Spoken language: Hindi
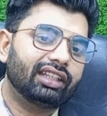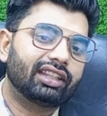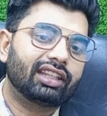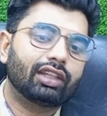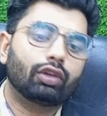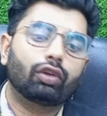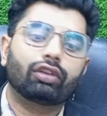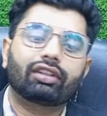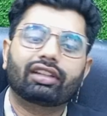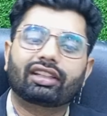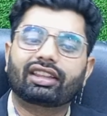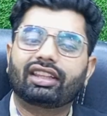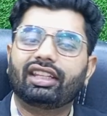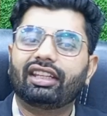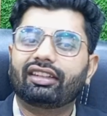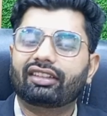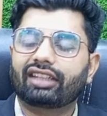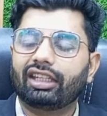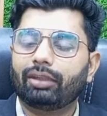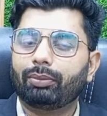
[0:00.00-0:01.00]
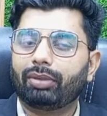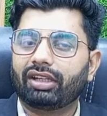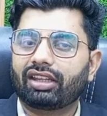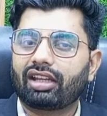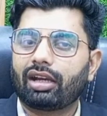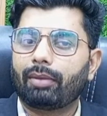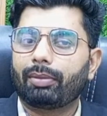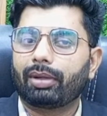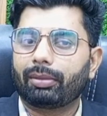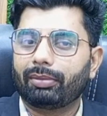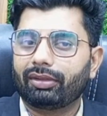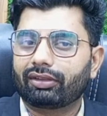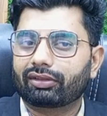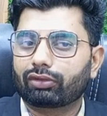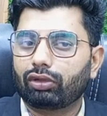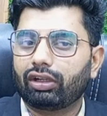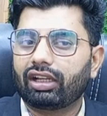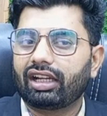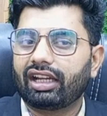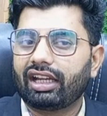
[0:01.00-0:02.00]
ईचिंग हो सकती है स्किन पर जहां पर भी
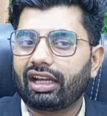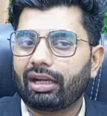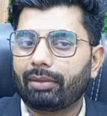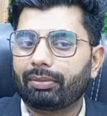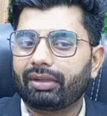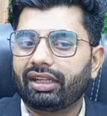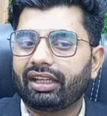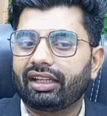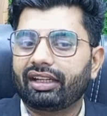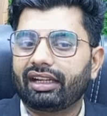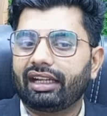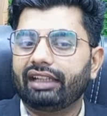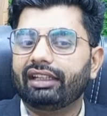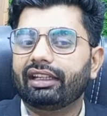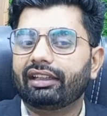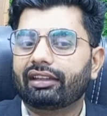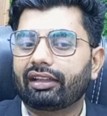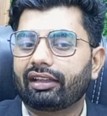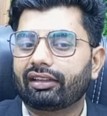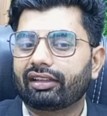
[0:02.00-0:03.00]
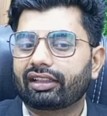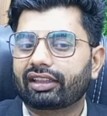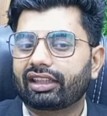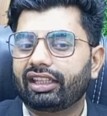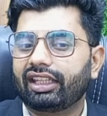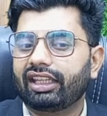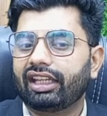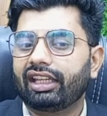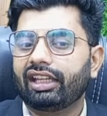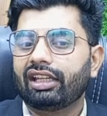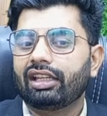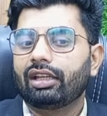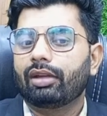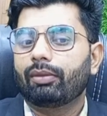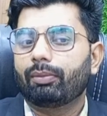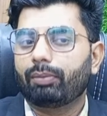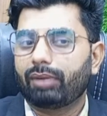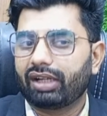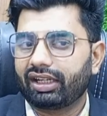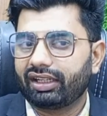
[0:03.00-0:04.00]
इसको लगाया आपने रेडनेस आ सकती है
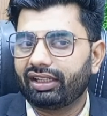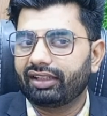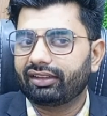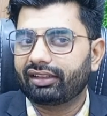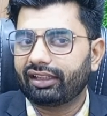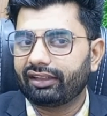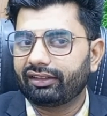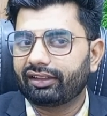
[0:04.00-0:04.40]
बर्निंग